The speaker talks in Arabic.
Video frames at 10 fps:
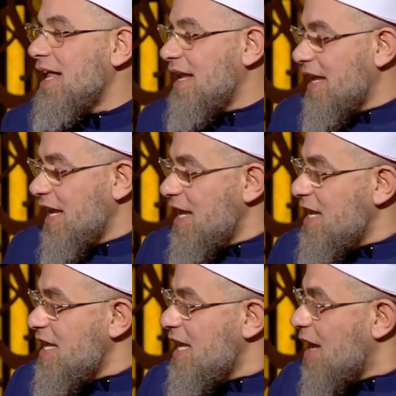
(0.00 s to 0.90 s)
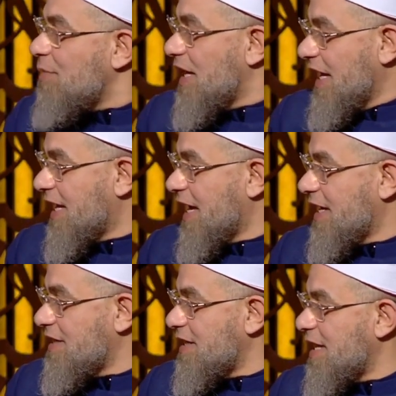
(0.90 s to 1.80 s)
لاني يعمل
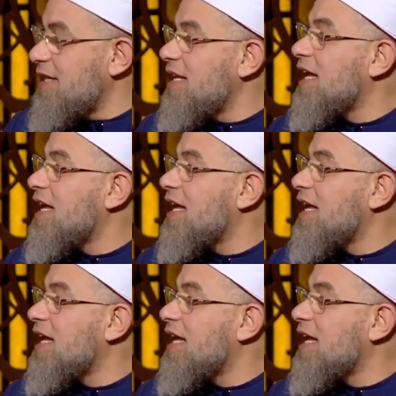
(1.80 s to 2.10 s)
الحكايه دي لان نعم.